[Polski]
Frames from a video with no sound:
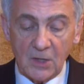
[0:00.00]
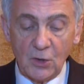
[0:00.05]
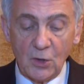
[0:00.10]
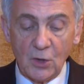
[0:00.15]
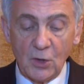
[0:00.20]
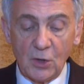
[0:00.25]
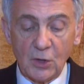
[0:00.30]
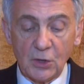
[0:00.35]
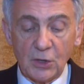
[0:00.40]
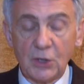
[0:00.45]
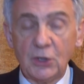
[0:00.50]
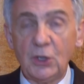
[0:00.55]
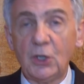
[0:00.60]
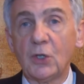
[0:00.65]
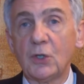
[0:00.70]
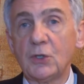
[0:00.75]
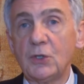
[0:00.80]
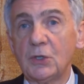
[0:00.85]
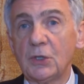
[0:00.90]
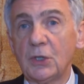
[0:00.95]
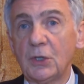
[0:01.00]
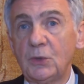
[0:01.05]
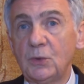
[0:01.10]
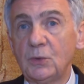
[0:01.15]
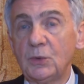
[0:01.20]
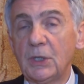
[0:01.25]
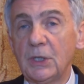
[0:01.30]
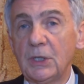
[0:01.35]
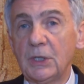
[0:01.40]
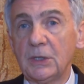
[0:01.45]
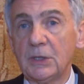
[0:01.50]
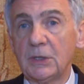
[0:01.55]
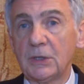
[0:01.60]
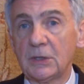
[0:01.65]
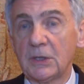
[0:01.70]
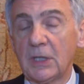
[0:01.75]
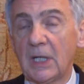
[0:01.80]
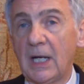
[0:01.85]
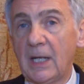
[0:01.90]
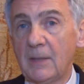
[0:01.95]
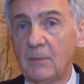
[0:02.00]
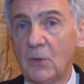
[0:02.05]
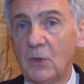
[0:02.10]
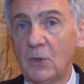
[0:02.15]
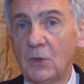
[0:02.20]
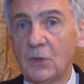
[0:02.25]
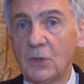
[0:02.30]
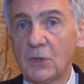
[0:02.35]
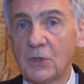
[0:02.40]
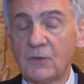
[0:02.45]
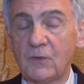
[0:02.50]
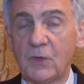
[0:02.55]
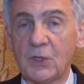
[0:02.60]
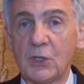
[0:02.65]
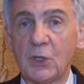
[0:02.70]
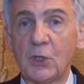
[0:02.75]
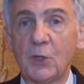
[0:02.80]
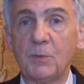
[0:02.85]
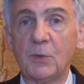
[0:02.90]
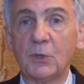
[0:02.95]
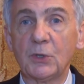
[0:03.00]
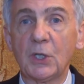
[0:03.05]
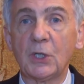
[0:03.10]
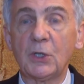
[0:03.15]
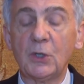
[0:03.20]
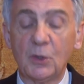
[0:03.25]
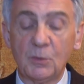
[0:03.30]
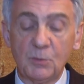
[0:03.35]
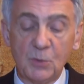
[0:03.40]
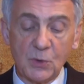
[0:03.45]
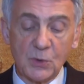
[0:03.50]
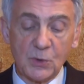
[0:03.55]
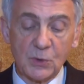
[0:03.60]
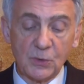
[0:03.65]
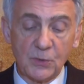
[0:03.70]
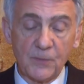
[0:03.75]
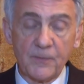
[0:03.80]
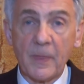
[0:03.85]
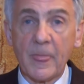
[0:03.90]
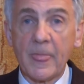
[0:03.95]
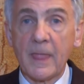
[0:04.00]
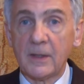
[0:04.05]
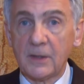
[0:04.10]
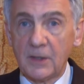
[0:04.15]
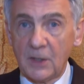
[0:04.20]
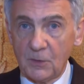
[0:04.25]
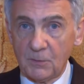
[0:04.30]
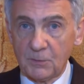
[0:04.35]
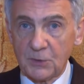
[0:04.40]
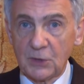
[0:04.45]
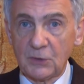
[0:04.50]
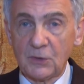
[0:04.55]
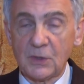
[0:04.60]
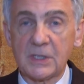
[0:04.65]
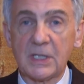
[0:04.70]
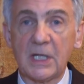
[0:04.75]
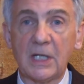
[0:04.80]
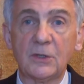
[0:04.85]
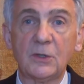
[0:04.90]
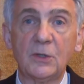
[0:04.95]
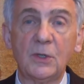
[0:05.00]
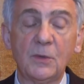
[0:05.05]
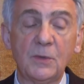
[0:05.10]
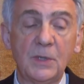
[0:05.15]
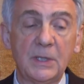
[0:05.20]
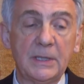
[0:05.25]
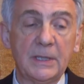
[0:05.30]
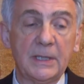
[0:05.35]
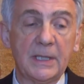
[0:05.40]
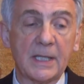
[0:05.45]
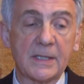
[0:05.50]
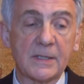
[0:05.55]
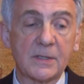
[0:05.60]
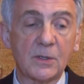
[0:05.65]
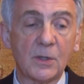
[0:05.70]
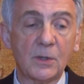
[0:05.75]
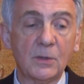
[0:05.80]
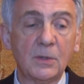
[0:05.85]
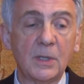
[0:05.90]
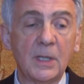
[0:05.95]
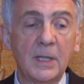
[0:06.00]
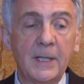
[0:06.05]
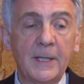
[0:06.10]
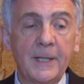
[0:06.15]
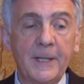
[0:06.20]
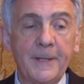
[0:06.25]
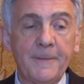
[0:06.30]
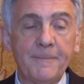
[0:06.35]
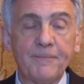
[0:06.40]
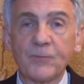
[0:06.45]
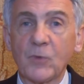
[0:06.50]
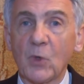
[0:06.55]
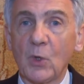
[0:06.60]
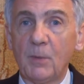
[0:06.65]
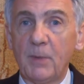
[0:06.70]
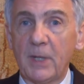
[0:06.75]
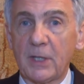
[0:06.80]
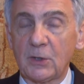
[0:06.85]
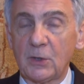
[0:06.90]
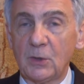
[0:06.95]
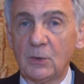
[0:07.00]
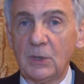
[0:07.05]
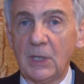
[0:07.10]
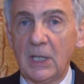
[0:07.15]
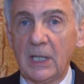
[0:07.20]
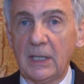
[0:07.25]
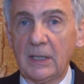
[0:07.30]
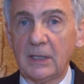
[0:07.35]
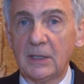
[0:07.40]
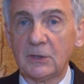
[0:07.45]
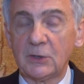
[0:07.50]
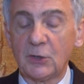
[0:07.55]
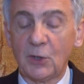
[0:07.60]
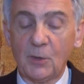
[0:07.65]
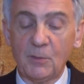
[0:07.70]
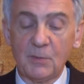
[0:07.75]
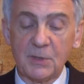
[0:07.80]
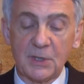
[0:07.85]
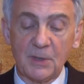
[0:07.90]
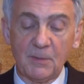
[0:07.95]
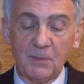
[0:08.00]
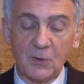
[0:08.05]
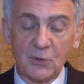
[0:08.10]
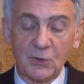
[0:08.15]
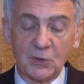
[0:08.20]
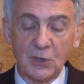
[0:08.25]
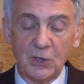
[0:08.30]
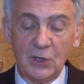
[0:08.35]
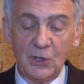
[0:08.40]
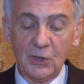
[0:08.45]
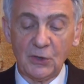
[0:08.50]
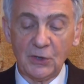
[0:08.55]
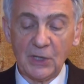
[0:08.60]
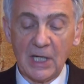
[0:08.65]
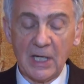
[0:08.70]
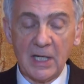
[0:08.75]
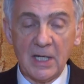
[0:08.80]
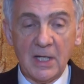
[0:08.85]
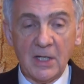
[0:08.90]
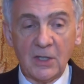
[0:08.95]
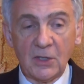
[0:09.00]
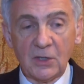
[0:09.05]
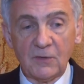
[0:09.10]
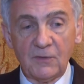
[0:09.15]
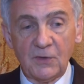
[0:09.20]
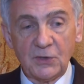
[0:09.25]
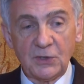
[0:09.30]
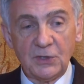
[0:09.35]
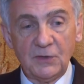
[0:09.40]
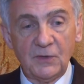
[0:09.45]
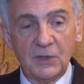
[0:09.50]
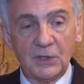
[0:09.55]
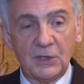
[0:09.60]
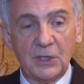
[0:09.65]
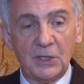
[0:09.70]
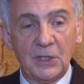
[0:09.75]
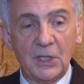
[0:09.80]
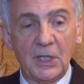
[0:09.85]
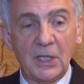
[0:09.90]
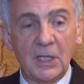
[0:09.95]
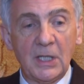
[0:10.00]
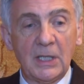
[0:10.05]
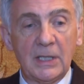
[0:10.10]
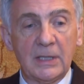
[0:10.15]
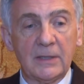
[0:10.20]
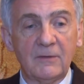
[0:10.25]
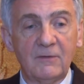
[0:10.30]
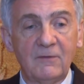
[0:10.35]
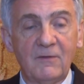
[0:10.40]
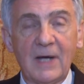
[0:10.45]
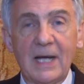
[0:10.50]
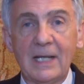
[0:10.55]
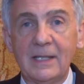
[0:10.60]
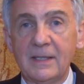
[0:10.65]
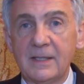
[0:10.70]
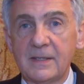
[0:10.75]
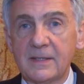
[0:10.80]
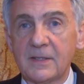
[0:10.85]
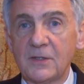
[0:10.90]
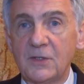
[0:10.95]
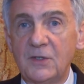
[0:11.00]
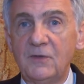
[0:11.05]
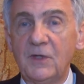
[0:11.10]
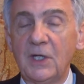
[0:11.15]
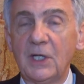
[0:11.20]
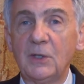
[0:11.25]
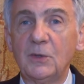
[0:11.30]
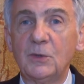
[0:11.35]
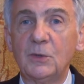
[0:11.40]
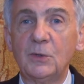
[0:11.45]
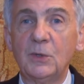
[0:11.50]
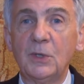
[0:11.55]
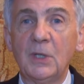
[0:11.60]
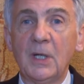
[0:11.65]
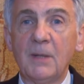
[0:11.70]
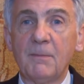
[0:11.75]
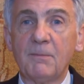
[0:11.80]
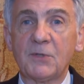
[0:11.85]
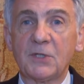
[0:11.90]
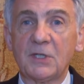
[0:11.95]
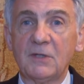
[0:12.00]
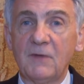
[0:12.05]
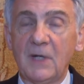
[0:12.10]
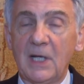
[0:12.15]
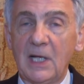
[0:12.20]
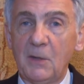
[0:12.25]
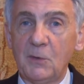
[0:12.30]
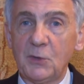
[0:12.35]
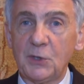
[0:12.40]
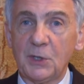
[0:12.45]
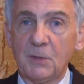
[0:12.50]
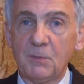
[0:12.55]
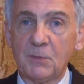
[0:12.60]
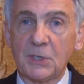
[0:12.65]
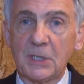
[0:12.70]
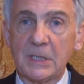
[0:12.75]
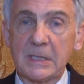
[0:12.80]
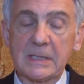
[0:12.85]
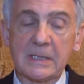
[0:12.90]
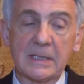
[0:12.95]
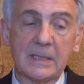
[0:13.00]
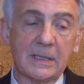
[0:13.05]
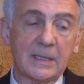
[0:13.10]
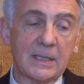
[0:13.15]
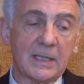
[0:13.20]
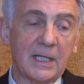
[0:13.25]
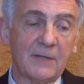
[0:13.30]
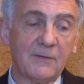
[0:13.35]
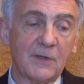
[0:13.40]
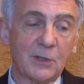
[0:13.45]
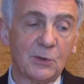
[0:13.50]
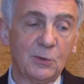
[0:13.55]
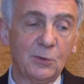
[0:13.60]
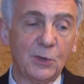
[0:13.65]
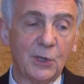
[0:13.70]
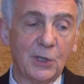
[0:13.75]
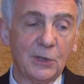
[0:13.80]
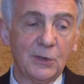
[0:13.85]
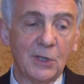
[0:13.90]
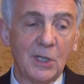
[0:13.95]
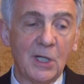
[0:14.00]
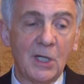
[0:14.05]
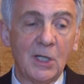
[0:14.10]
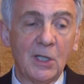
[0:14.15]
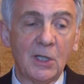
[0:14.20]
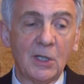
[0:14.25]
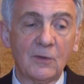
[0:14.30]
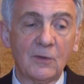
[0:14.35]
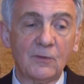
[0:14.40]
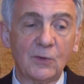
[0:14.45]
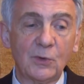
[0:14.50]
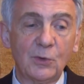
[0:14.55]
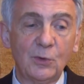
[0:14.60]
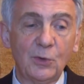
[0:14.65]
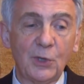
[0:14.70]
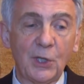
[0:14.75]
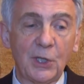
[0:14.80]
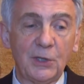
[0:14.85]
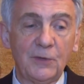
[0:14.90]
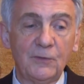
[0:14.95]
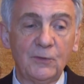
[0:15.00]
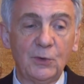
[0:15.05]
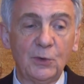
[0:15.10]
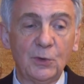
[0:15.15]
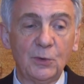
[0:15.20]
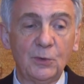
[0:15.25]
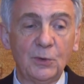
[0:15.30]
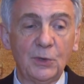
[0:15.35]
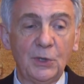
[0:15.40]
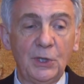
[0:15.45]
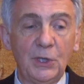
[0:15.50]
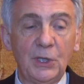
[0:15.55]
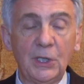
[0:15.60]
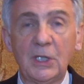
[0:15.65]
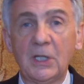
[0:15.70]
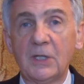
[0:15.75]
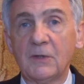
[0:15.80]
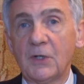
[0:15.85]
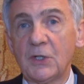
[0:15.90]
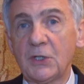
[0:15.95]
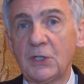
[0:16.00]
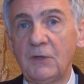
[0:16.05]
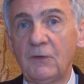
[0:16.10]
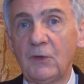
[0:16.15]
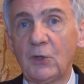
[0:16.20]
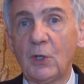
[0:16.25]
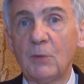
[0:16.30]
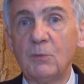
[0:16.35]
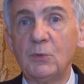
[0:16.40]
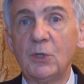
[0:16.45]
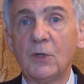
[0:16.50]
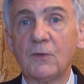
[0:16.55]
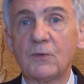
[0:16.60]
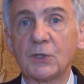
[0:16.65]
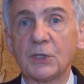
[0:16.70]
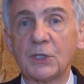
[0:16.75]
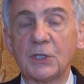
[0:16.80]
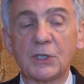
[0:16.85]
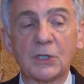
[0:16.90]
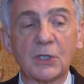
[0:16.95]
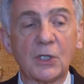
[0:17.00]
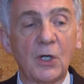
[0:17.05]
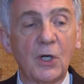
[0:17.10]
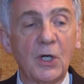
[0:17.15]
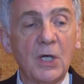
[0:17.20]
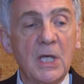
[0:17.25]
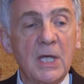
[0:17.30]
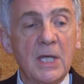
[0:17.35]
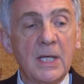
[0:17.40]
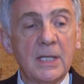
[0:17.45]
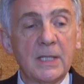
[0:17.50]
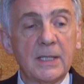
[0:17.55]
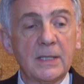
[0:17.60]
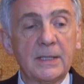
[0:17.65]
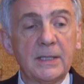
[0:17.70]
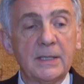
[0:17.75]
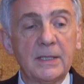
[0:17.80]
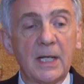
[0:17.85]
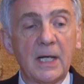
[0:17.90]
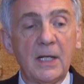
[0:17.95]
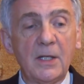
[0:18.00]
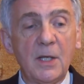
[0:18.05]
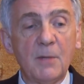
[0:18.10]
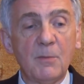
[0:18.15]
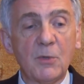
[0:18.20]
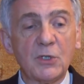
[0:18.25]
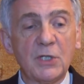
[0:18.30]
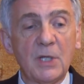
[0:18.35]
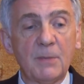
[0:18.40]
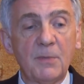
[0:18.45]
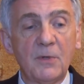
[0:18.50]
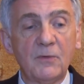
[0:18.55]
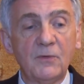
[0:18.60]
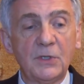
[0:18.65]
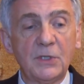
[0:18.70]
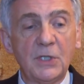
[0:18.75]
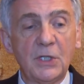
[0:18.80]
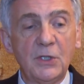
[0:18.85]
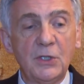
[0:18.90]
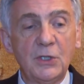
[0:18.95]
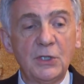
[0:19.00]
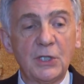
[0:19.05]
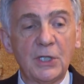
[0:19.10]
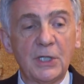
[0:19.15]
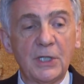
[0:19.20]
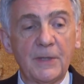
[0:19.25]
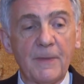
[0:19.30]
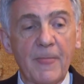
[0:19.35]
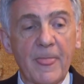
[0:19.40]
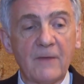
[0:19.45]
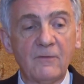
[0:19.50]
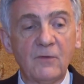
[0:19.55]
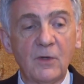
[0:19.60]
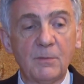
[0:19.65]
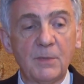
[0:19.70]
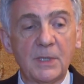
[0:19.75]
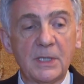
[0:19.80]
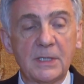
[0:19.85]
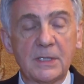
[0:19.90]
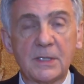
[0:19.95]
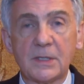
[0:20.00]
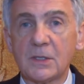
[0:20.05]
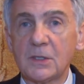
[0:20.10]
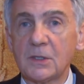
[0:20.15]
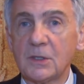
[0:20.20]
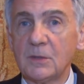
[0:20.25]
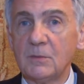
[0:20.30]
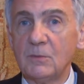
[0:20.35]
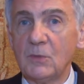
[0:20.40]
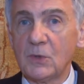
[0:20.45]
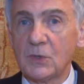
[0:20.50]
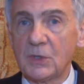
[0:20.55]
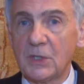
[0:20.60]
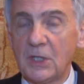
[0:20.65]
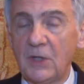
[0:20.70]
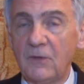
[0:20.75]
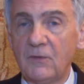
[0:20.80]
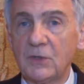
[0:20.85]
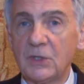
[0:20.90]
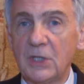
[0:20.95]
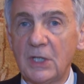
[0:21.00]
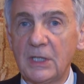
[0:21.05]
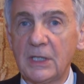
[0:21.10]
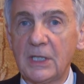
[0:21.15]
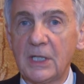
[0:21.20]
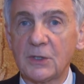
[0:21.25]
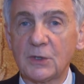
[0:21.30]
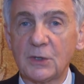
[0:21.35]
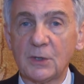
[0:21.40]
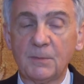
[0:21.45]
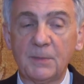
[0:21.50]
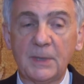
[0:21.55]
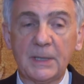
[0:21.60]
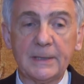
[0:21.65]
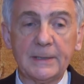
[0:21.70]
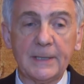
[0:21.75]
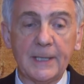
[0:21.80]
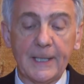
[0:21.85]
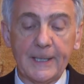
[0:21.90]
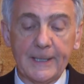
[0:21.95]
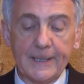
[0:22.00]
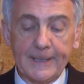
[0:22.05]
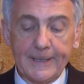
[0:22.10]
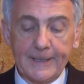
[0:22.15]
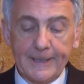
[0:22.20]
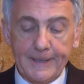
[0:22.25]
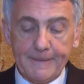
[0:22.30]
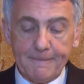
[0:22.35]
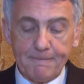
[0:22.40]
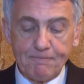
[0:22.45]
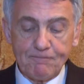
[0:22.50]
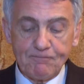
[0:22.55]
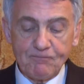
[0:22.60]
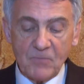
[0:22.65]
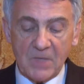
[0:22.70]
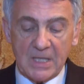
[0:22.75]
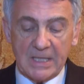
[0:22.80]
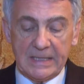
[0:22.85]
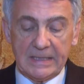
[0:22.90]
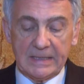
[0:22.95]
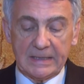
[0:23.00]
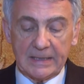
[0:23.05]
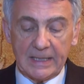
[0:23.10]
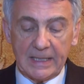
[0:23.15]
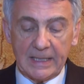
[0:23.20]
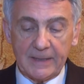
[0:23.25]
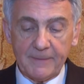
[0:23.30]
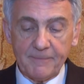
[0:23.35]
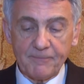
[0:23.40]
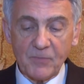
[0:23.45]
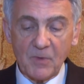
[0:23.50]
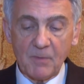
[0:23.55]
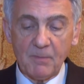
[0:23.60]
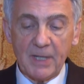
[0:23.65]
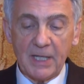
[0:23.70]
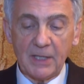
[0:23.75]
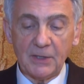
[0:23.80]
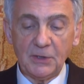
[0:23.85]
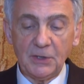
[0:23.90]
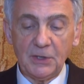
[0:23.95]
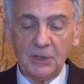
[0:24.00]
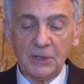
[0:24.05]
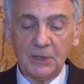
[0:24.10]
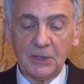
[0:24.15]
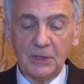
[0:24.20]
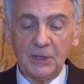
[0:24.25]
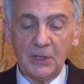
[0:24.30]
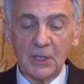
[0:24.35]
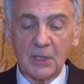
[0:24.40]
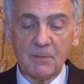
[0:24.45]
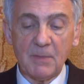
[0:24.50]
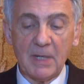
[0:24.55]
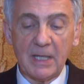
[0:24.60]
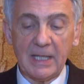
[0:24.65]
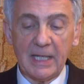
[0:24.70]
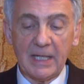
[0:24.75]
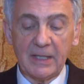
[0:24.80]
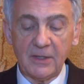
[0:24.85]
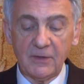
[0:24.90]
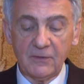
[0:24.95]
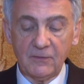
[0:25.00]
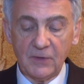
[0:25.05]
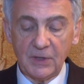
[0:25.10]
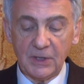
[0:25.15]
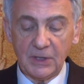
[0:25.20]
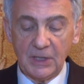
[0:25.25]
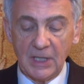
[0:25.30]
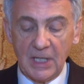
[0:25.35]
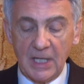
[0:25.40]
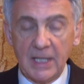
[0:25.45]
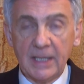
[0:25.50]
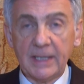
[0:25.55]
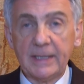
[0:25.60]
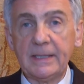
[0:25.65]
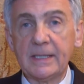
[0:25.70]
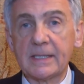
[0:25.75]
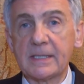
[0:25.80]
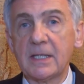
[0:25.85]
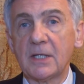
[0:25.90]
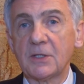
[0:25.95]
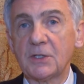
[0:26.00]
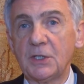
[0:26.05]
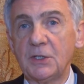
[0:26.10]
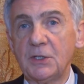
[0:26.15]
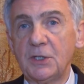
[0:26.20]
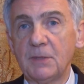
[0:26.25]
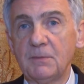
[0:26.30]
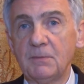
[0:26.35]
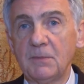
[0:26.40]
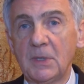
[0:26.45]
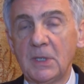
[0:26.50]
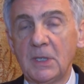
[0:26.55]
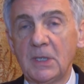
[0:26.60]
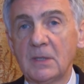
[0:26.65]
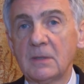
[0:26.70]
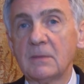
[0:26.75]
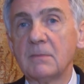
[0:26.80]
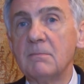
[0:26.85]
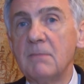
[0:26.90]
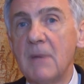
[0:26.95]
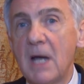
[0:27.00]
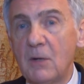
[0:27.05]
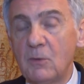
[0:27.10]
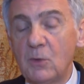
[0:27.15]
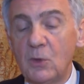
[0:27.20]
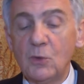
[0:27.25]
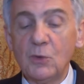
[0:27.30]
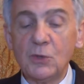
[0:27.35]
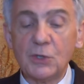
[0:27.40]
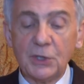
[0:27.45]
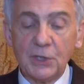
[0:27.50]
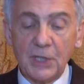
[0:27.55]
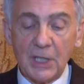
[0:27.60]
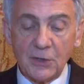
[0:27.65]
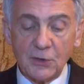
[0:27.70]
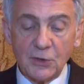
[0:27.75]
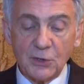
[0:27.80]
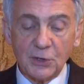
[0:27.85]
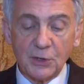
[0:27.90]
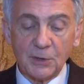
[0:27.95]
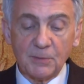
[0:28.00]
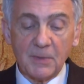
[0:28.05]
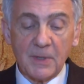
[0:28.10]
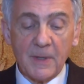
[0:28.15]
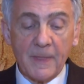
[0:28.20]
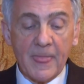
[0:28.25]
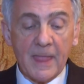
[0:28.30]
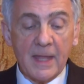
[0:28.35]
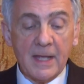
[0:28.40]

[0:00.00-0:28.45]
No, gdy chodzi o etiudę Amol z 25 opusu, tę przedostatnią, 11, opartą na trąbce pocztyliona, to właściwie ten walec dźwięku przewalał się przez klawiaturę w górę i w dół i właściwie to było wszystko. Generalnie można powiedzieć, że wobec muzyki Fryderyka Chopina mm, gra pani Jermalajewej jest narzędziem mało użytecznym.